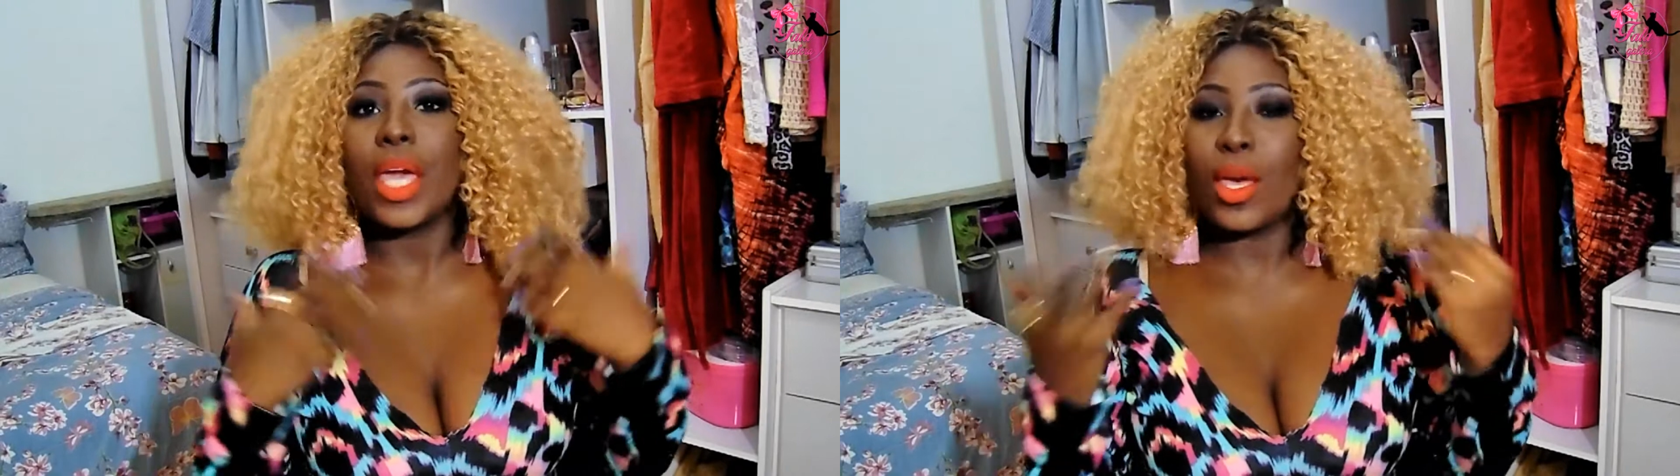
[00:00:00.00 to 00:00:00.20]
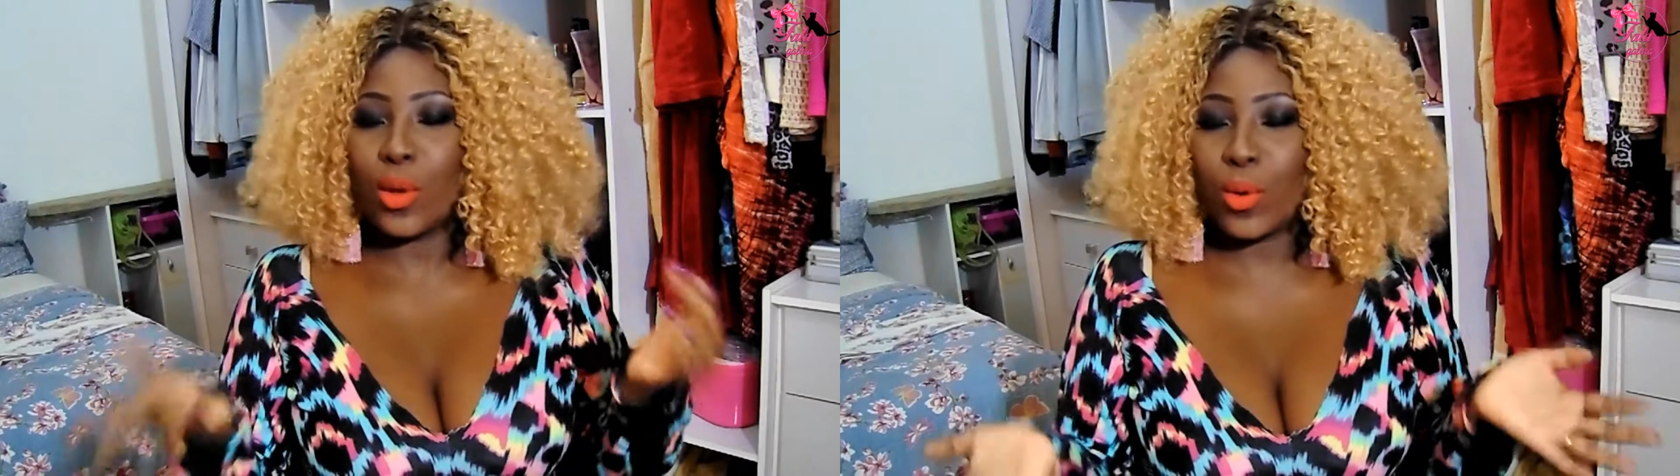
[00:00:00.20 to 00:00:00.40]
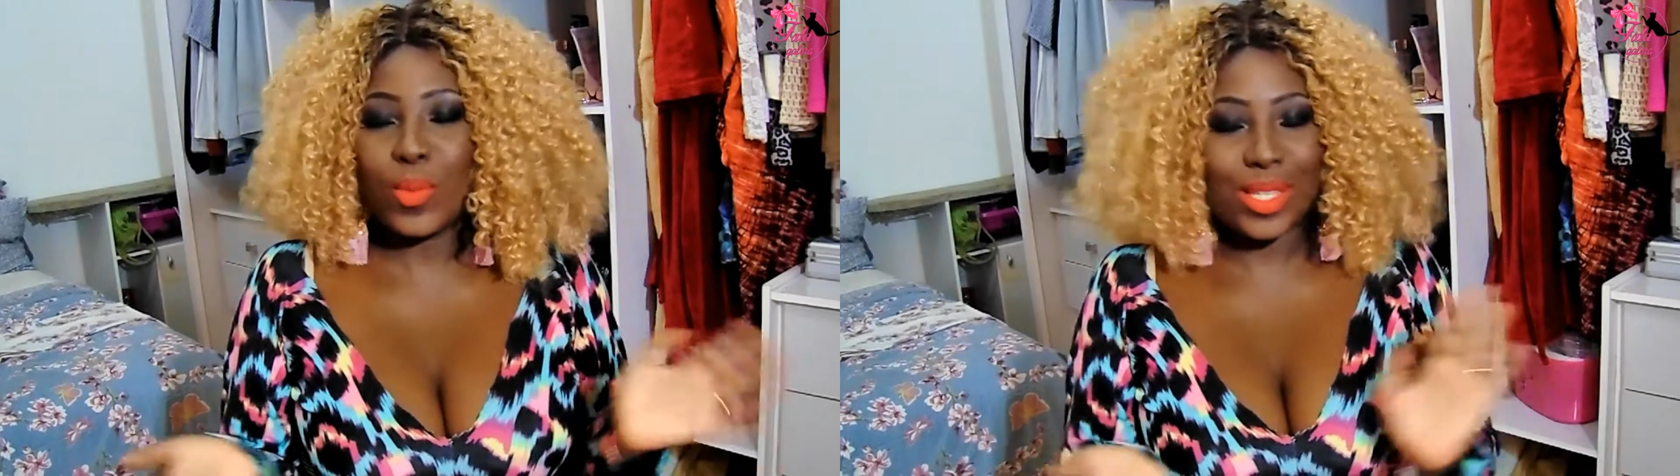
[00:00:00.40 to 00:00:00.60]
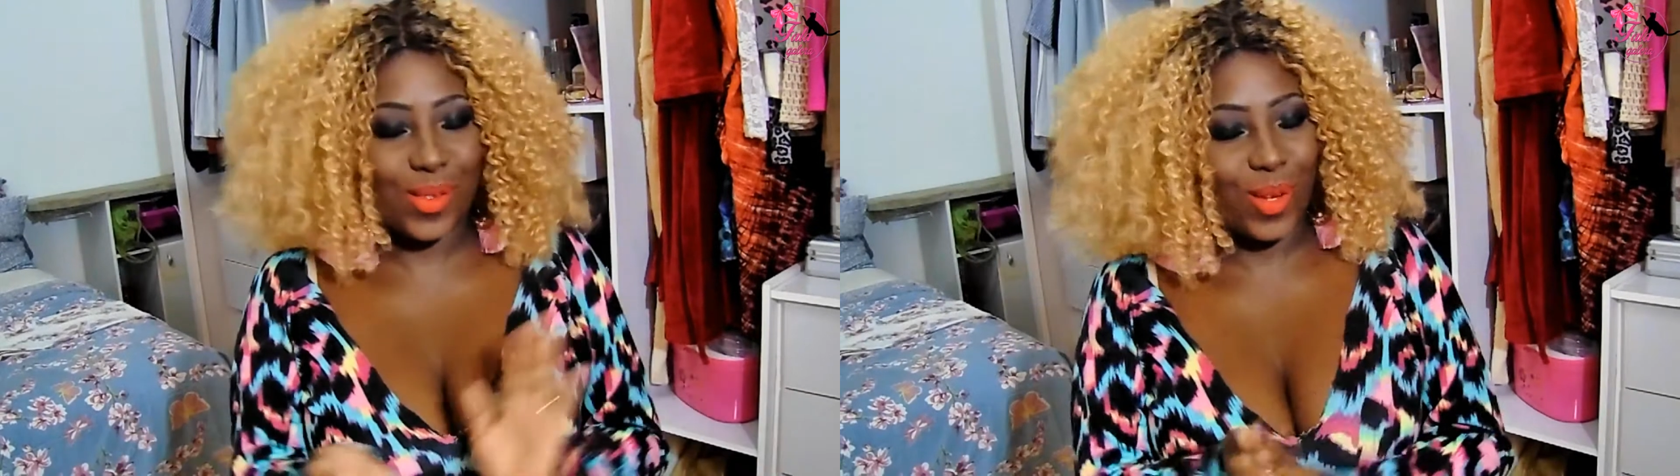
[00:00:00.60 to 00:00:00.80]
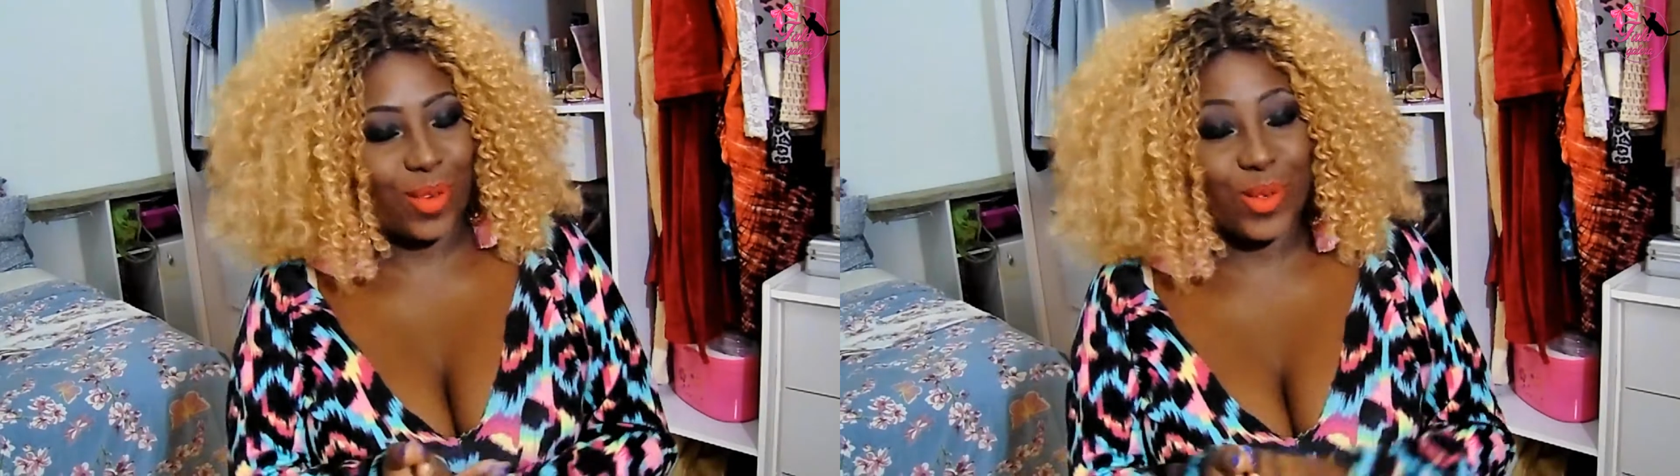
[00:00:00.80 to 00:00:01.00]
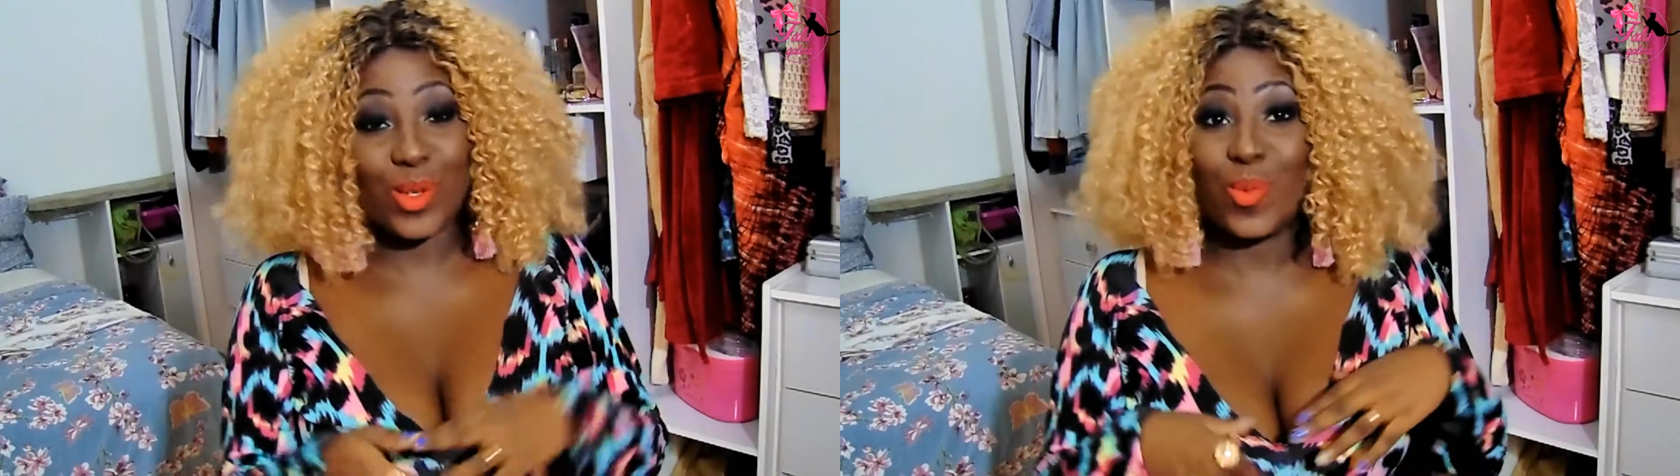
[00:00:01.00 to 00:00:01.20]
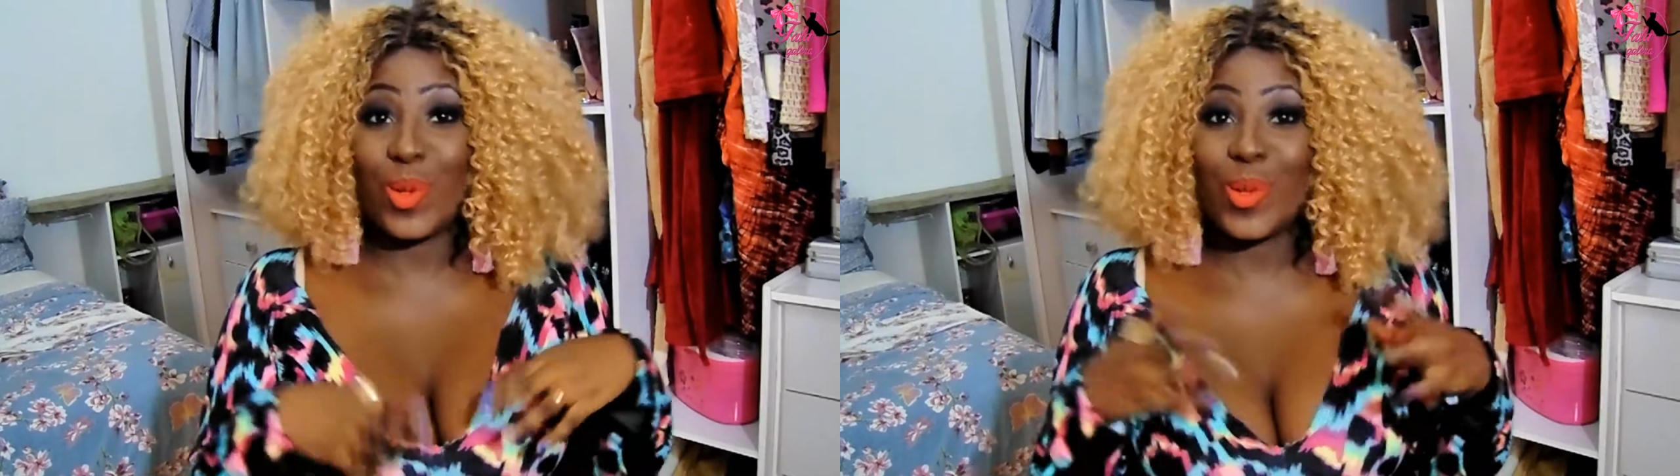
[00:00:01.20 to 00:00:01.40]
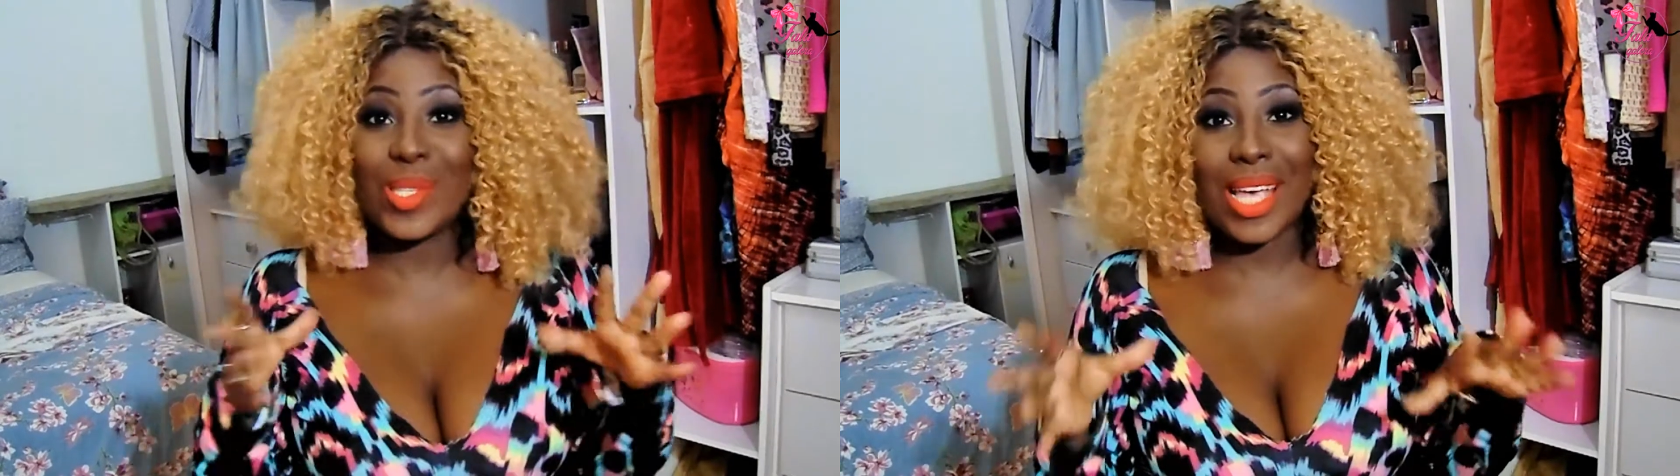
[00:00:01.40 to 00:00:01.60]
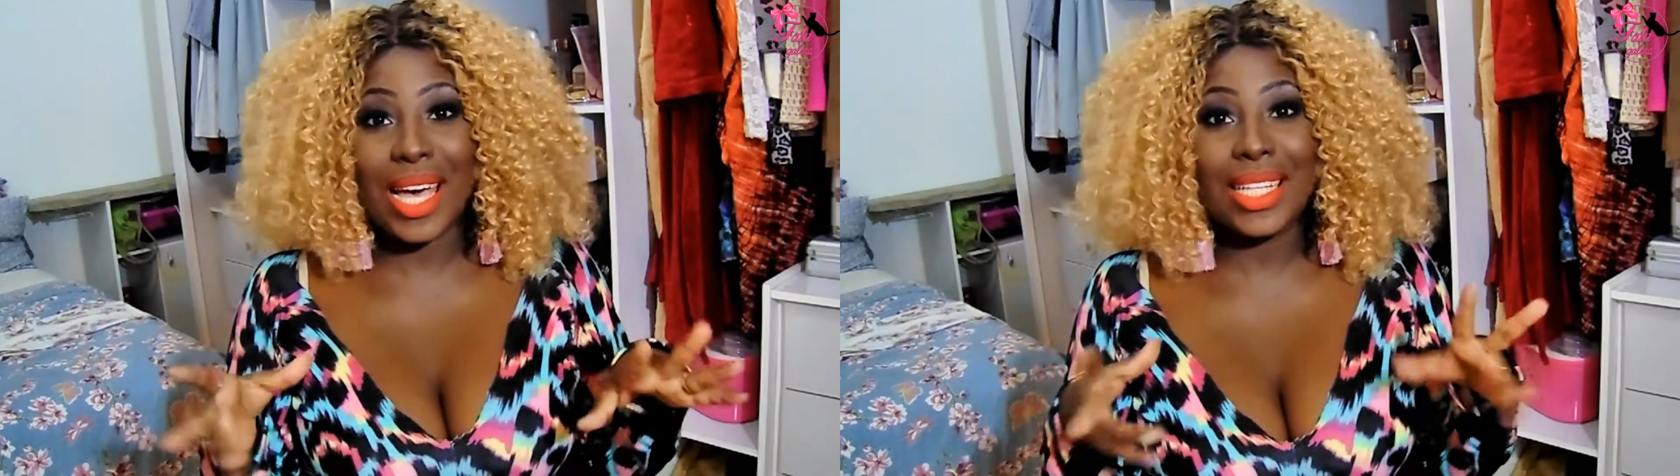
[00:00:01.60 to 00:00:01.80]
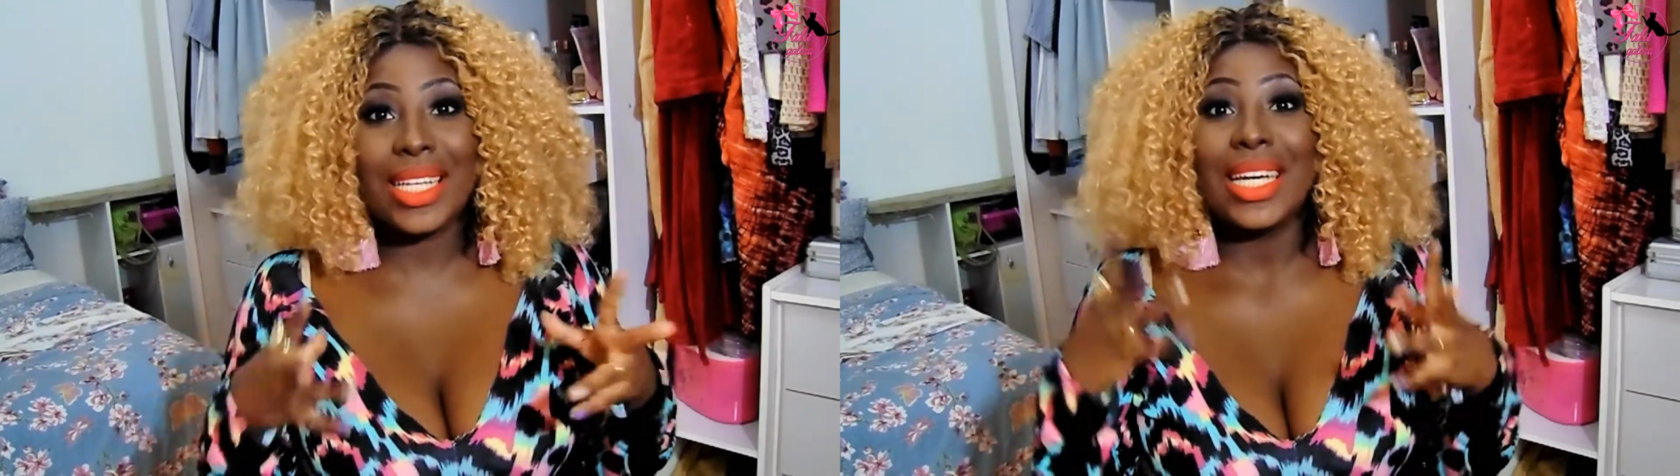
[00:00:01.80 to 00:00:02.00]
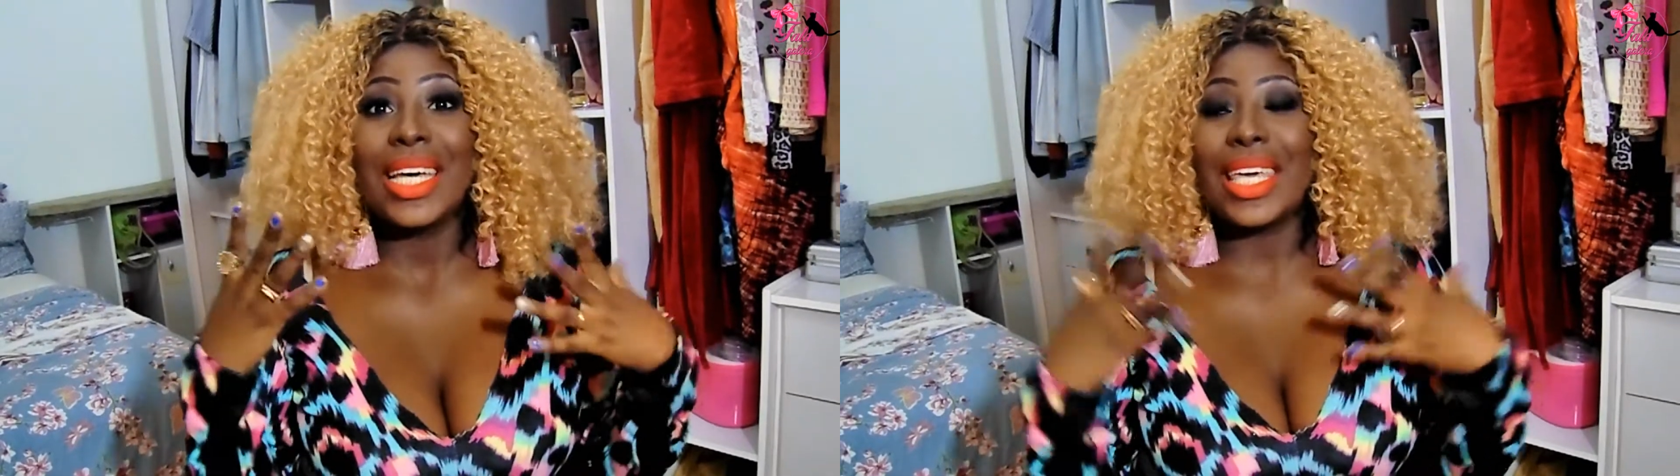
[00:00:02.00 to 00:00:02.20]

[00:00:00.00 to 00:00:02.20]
Eu, como vocês viram foi fui super ousada